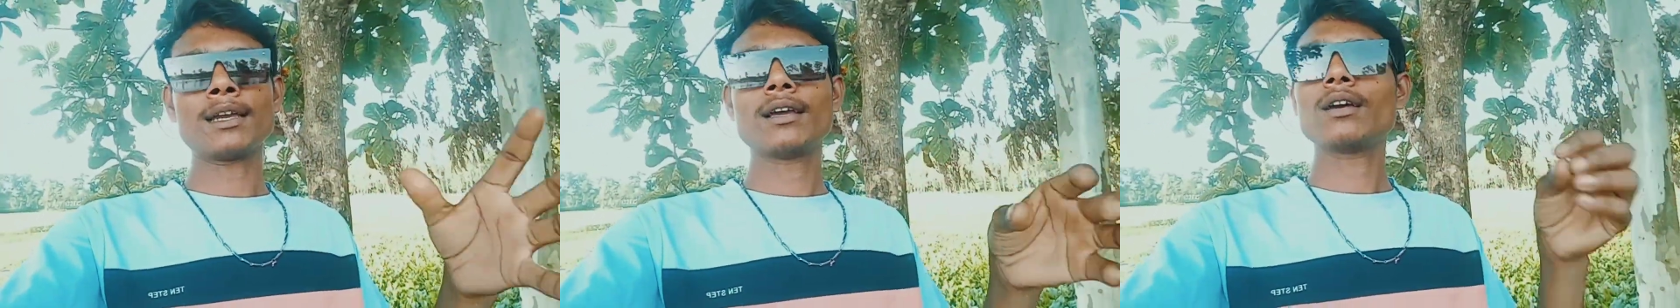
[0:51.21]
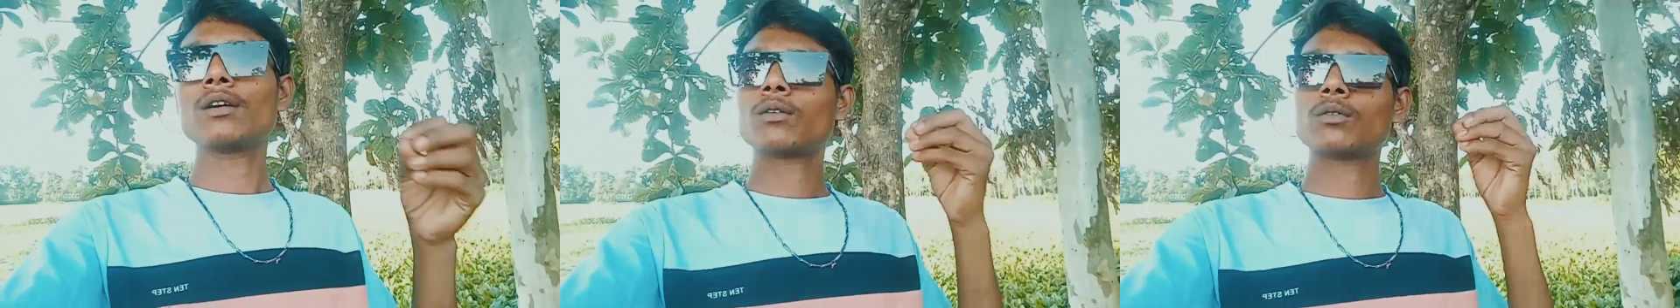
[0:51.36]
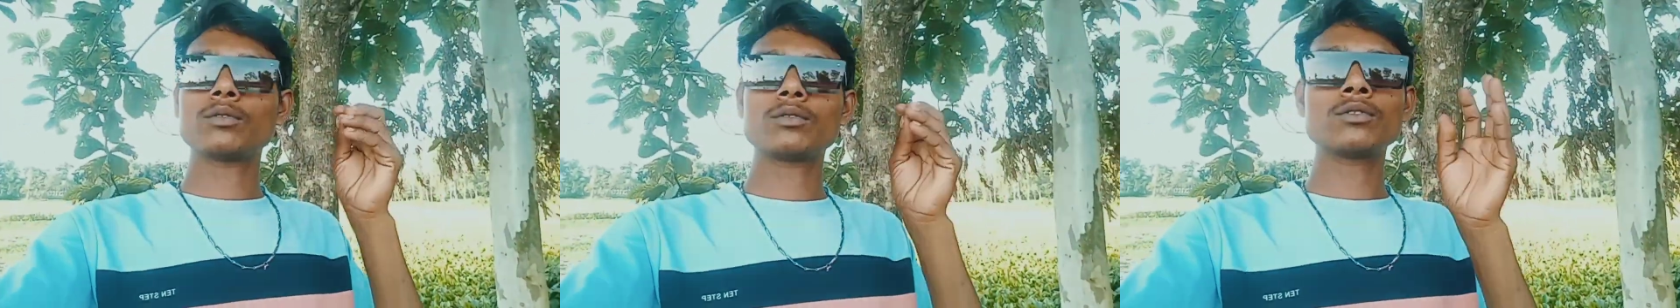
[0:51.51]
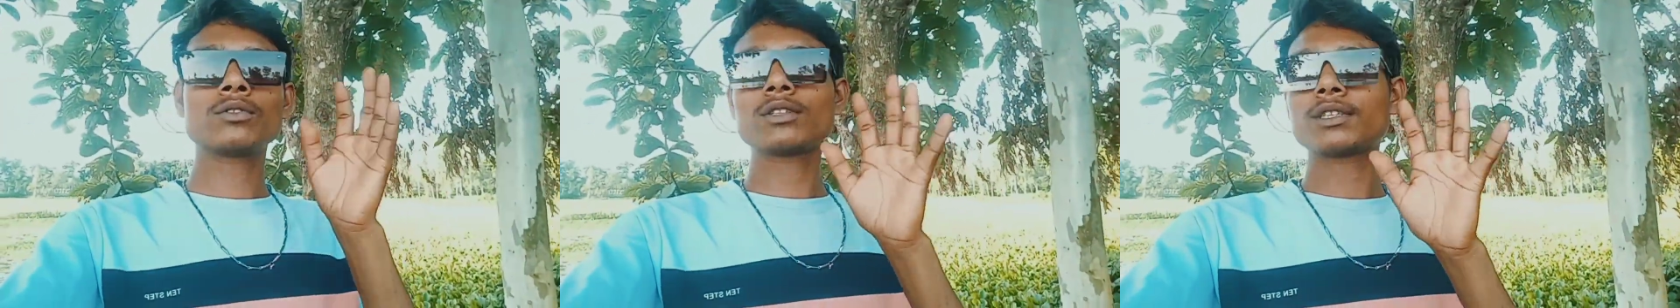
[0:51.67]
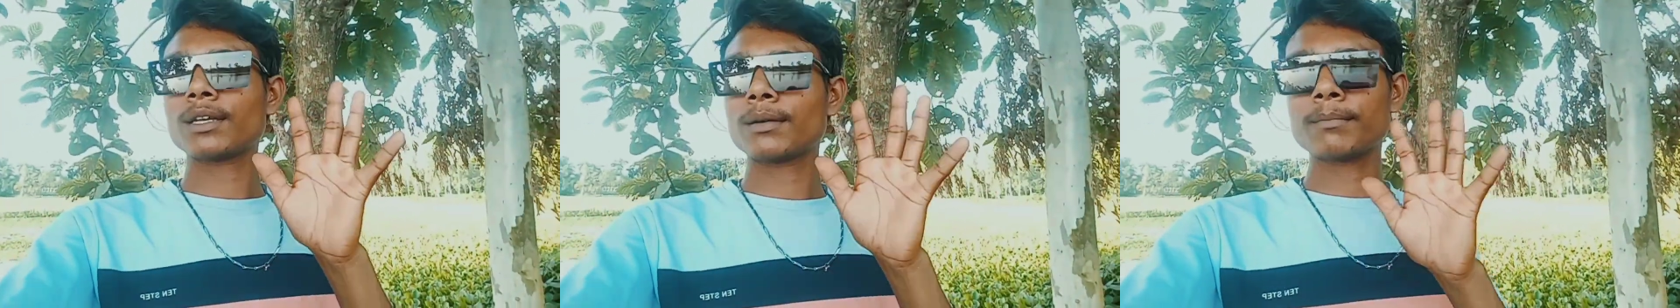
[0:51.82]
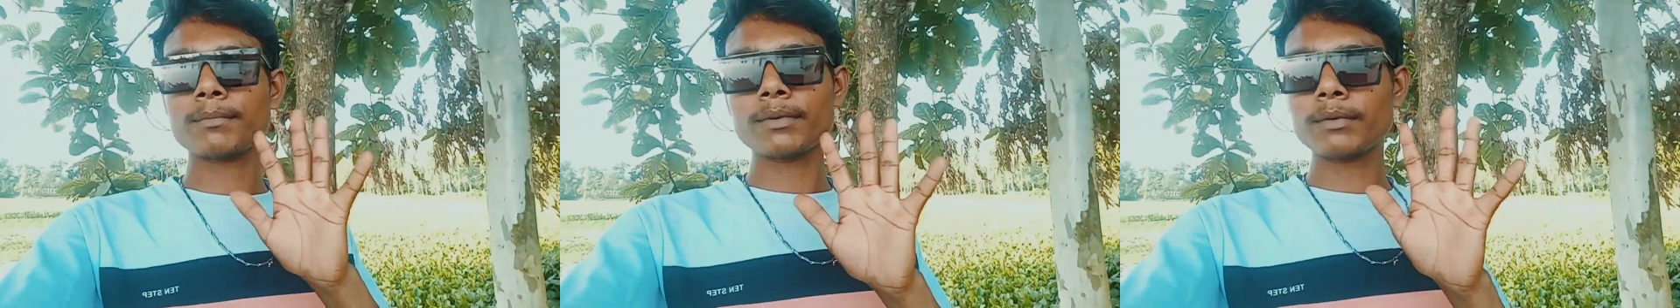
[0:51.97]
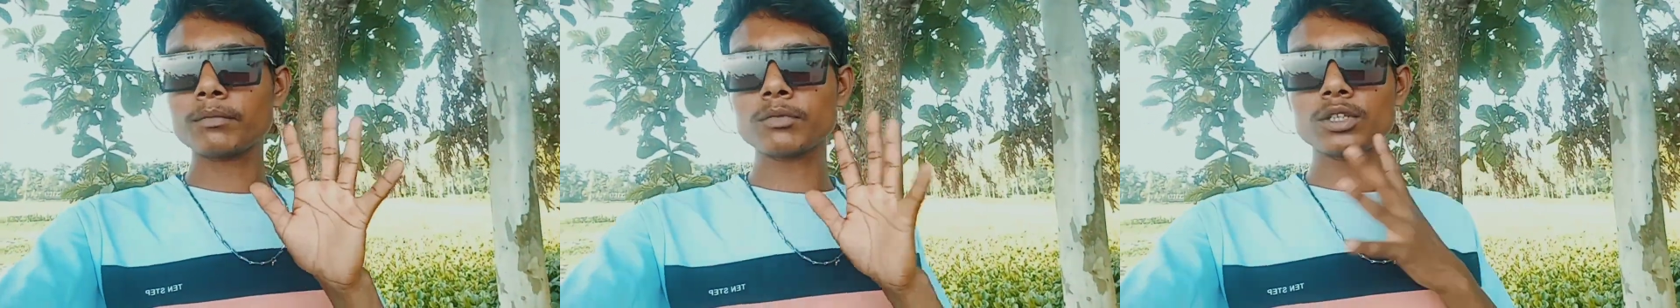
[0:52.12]
उनसे
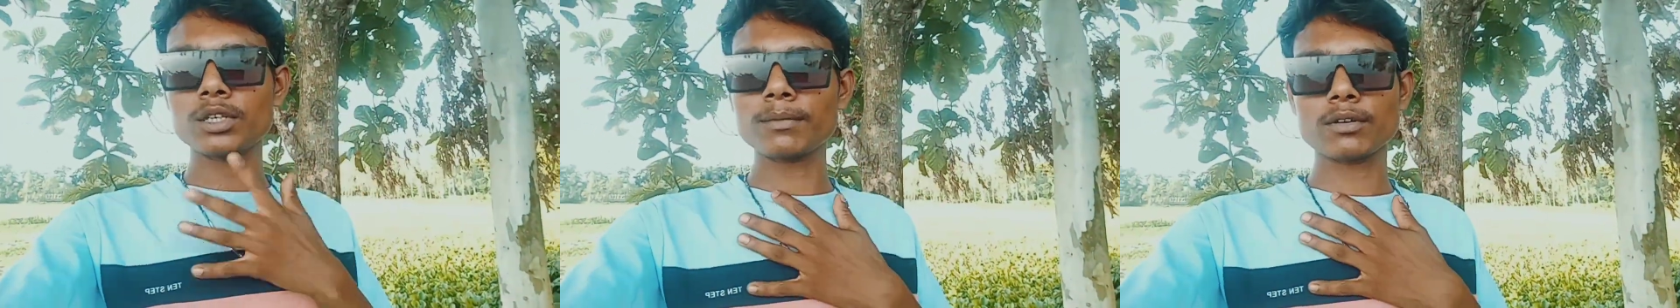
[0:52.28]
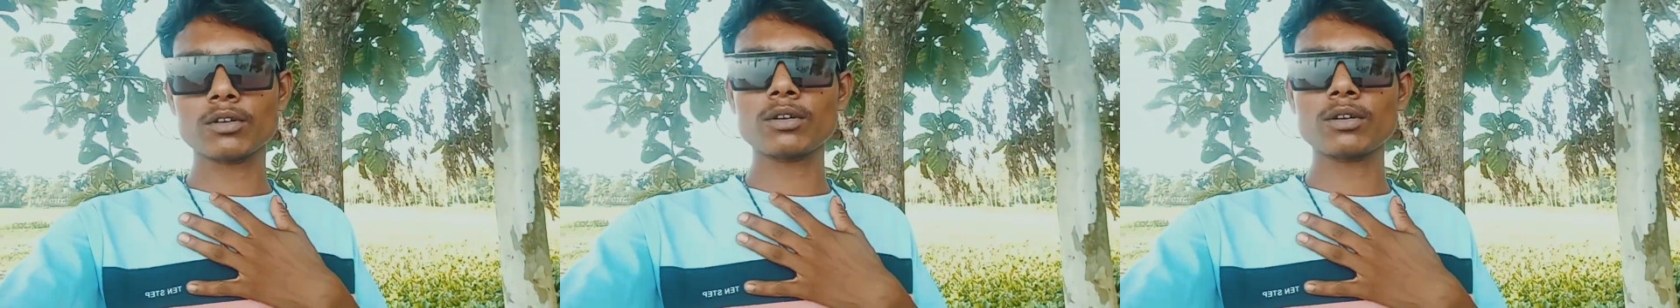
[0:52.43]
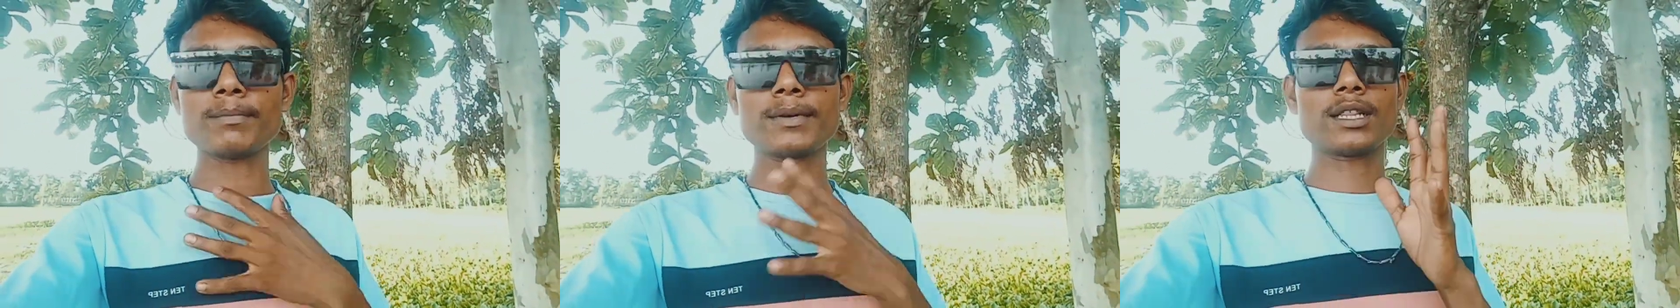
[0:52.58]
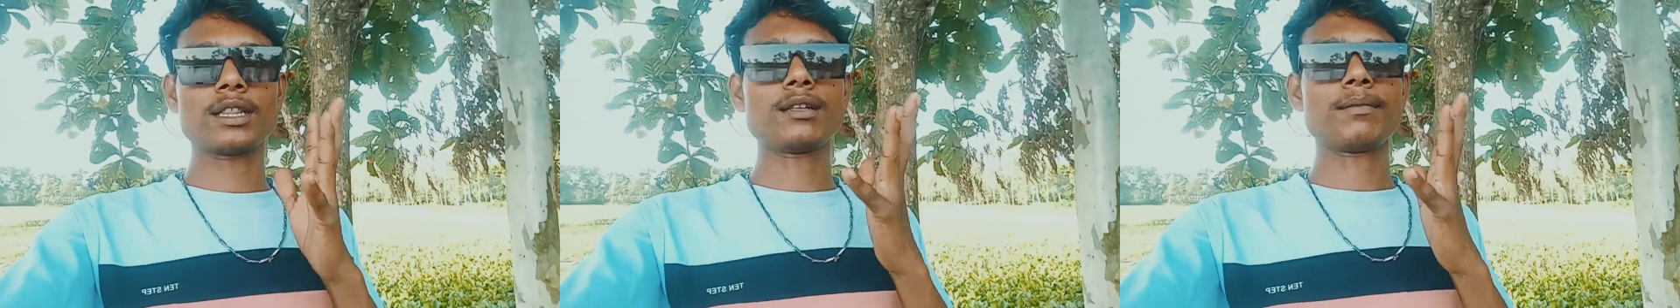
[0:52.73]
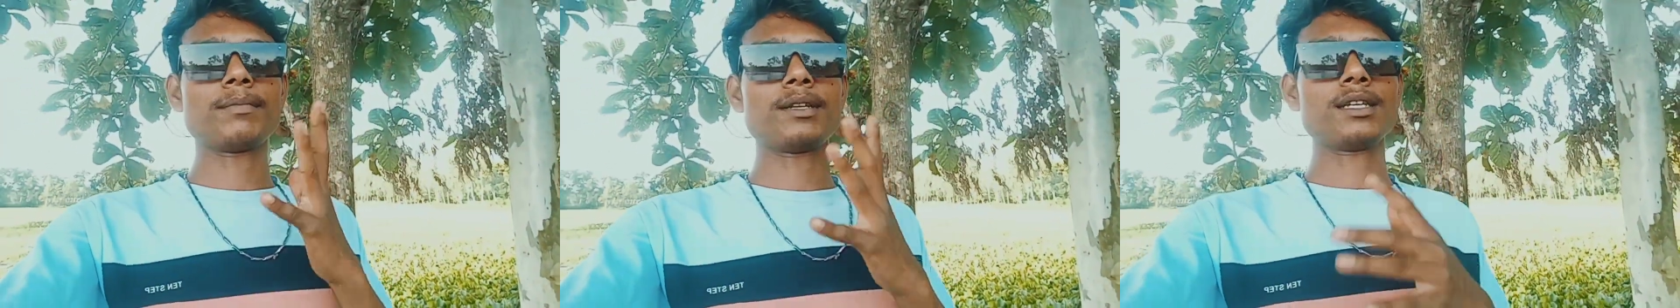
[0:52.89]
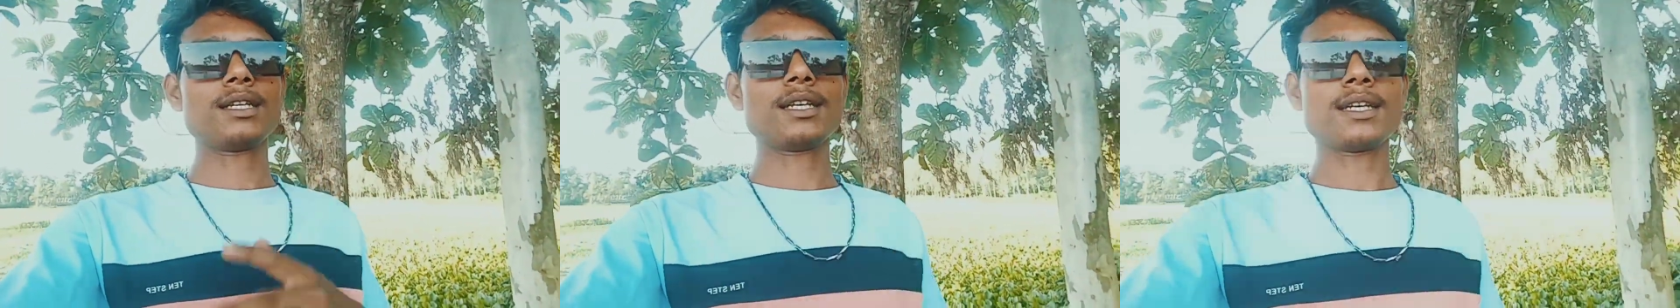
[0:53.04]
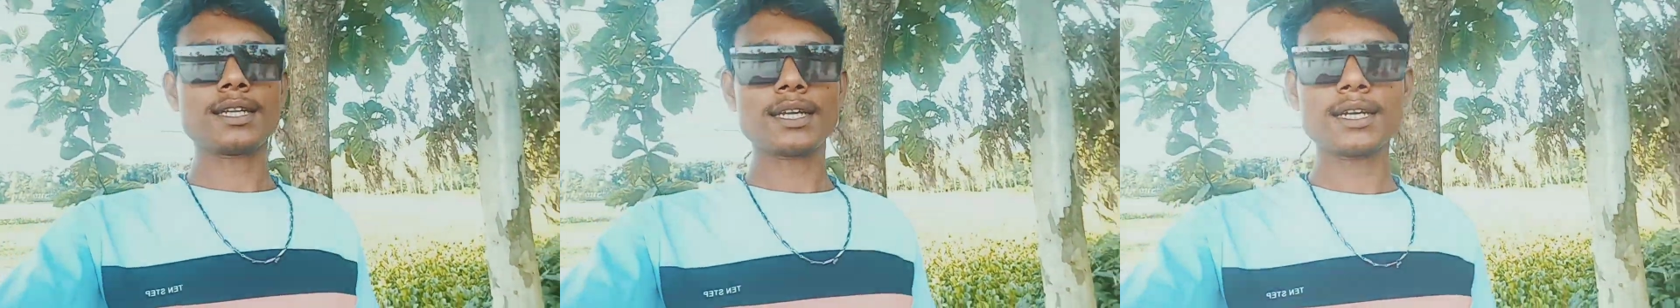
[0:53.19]
मुझे कोई मतलब नहीं
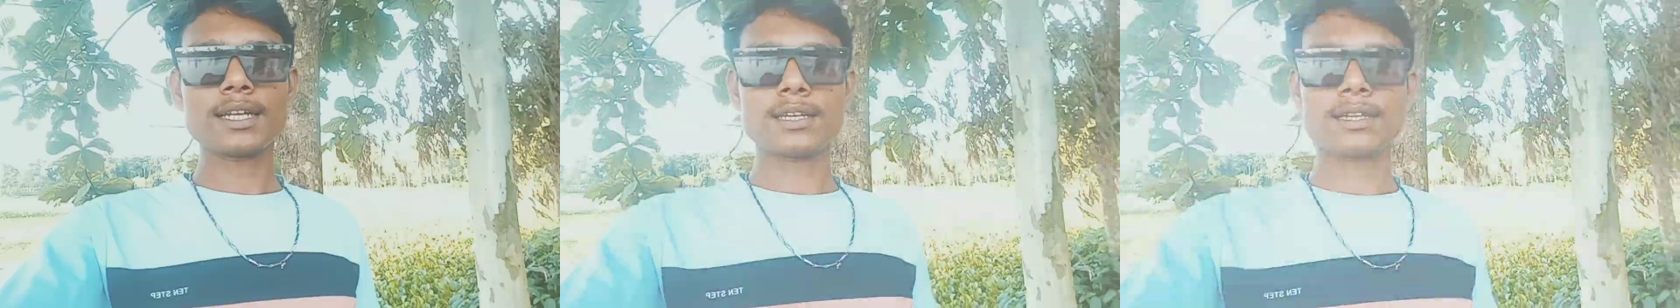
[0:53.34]
है ठीक है